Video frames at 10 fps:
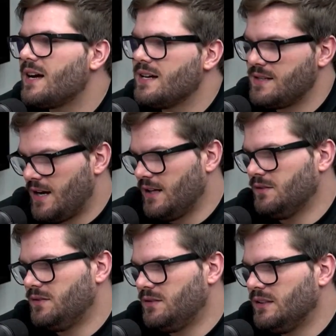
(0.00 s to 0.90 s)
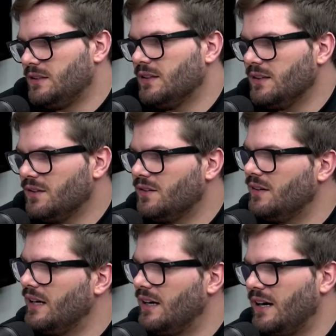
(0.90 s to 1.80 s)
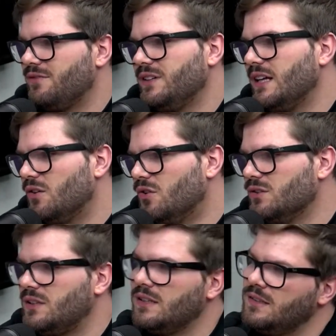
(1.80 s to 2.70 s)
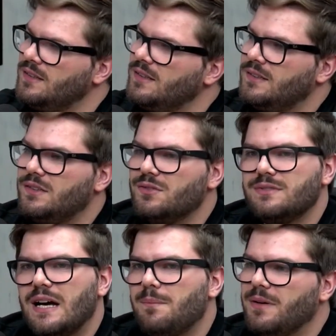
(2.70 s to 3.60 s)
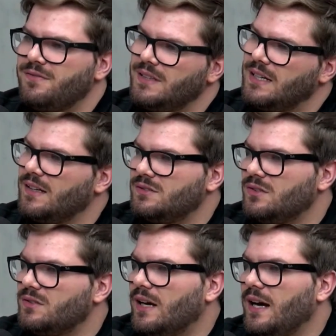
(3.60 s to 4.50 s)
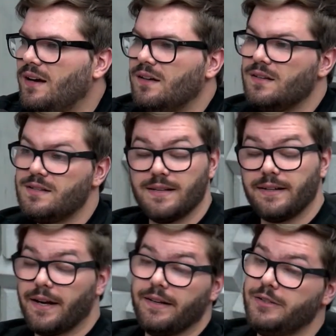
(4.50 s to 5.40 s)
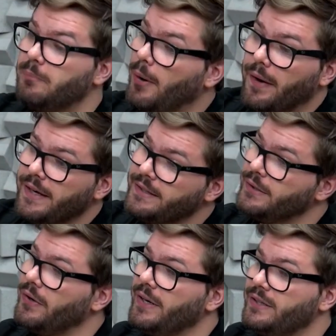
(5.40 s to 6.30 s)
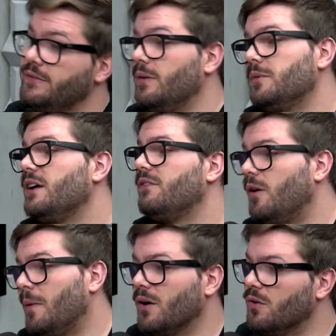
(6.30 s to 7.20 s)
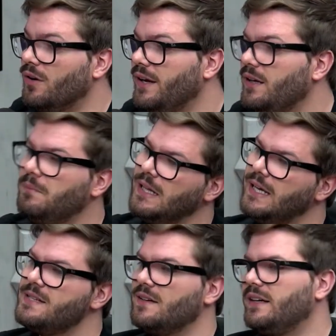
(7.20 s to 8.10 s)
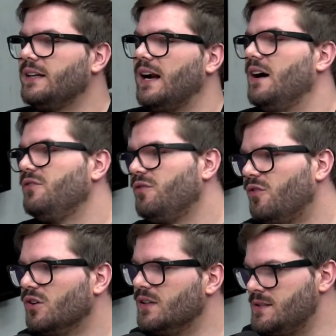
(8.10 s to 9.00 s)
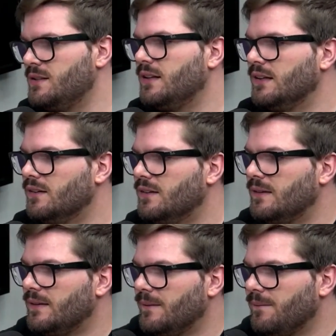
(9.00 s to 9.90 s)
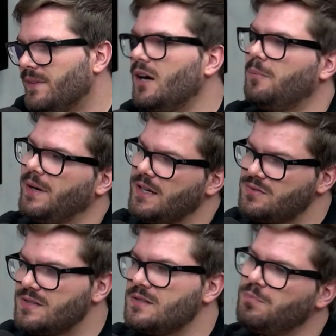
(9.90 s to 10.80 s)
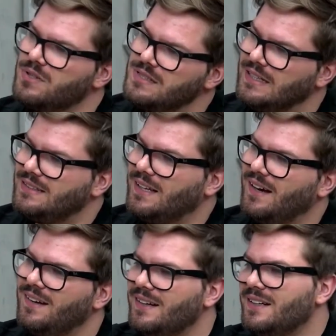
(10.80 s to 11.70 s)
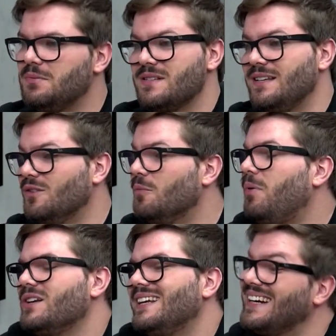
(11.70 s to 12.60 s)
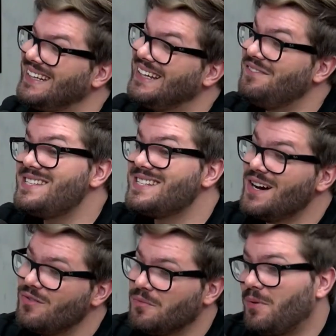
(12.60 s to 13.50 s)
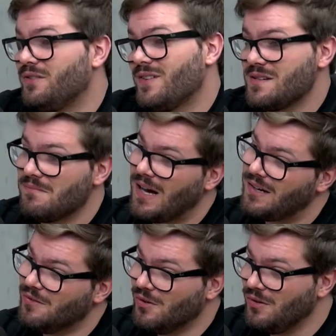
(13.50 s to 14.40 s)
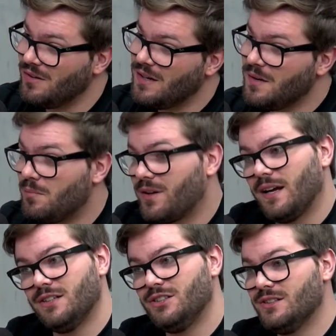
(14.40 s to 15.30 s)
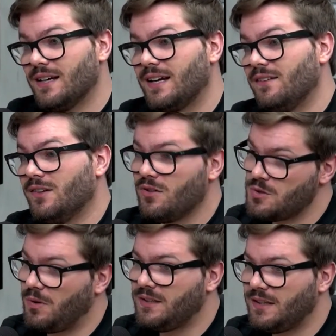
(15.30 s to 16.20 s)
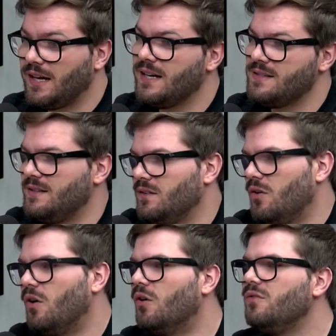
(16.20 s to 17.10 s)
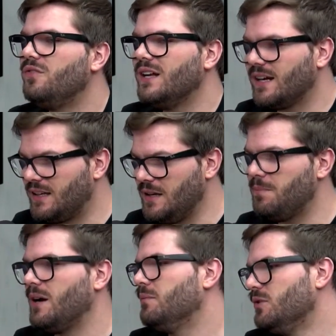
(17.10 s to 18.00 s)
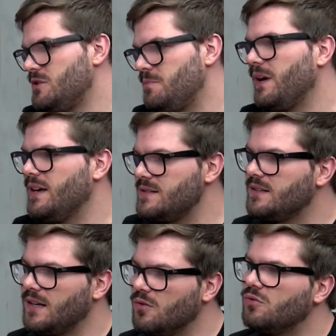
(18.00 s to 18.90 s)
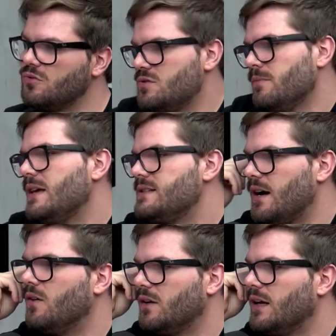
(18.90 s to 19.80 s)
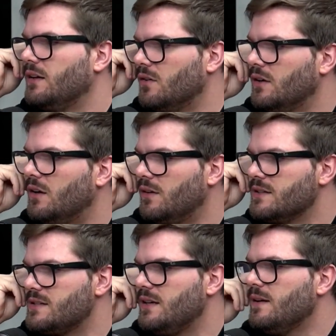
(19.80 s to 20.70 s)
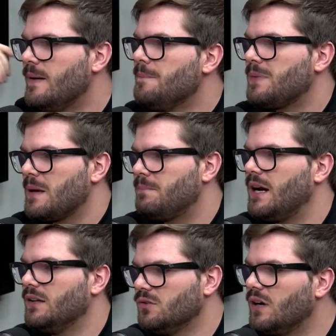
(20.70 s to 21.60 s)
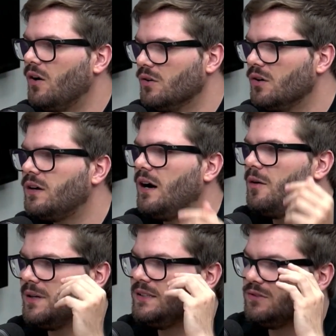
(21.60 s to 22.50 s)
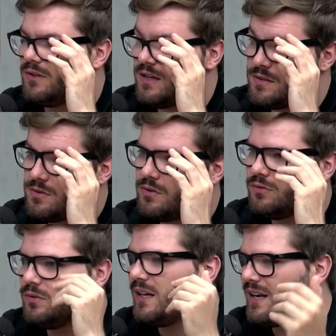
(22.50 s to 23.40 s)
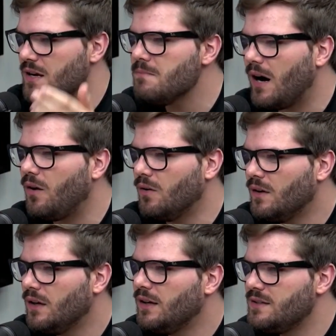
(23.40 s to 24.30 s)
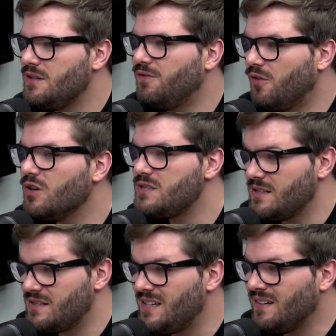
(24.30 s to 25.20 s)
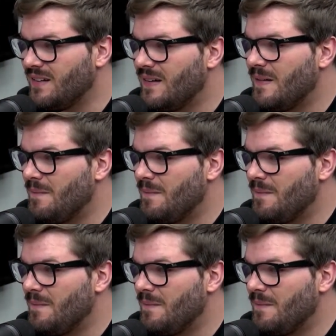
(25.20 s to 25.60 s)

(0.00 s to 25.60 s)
casados, entendeu? A vida é outra. Não dá para ficar. Ah, você tá aí de boa aí de noite? Vamos gravar um bagulho aí? Beleza, e grave, foda-se, entendeu? Não, para isso as esposas têm que estar. Tá, tipo assim, não pode ligar a televisão, não pode fazer um barulho, porque Sim. a gente tá gravando nosso podcast. Ou é, vir cara. aqui para Blue Space e ter um custo mensal, querendo ou não, sim, assim, para alugar o local, para ter toda essa estrutura, que animal. Se fosse assim